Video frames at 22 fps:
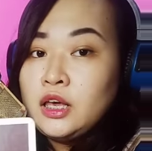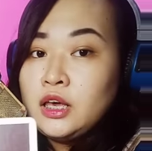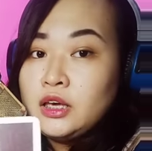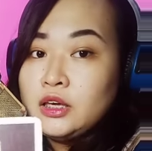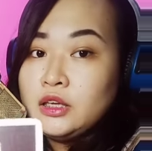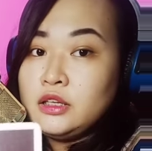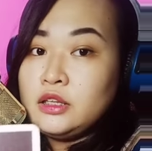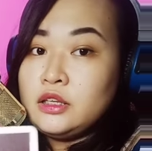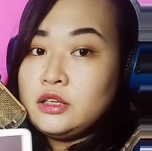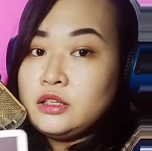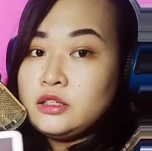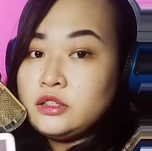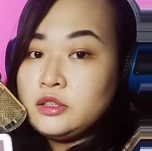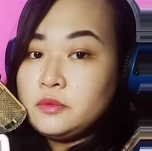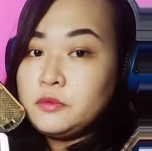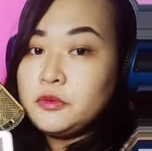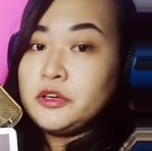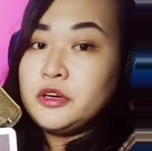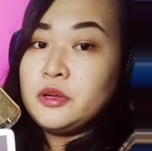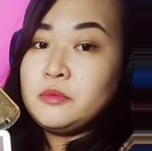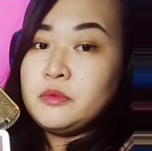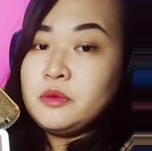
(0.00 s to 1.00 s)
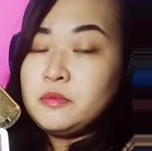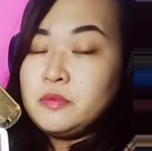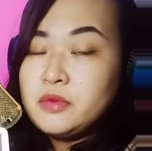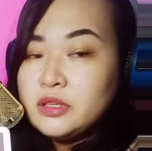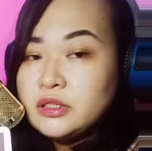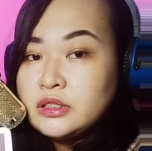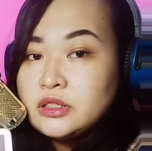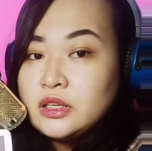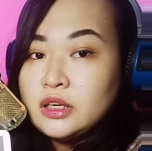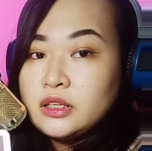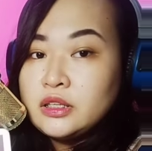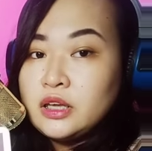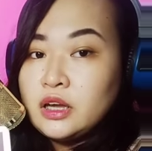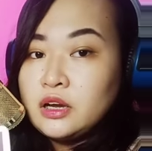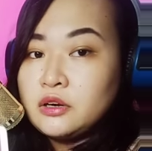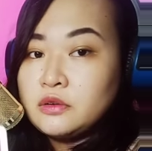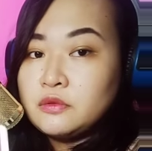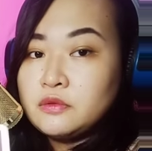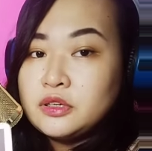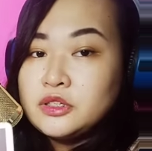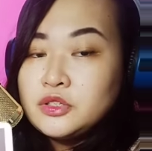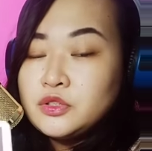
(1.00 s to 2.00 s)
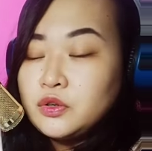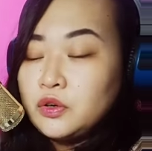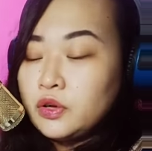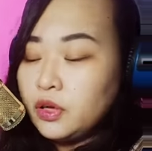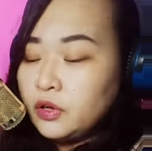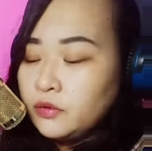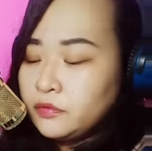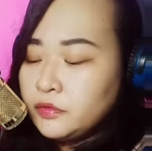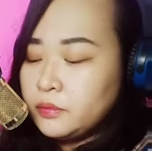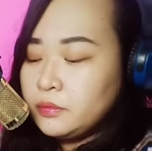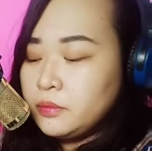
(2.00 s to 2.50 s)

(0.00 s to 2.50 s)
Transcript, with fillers: iniisip or nami-miss ka niya or whatsoever,